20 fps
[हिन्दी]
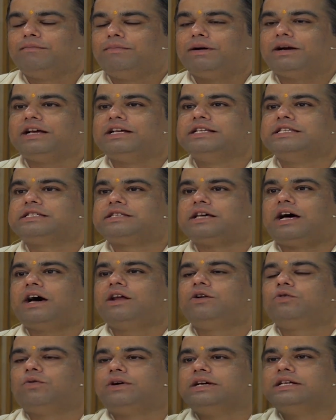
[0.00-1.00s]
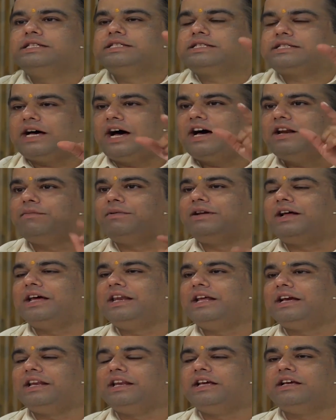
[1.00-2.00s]
बट इंसान को इंसान
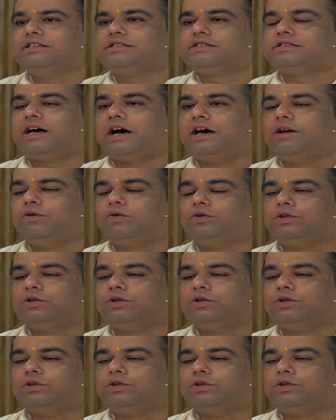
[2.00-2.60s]
बनाने के लिए इंसान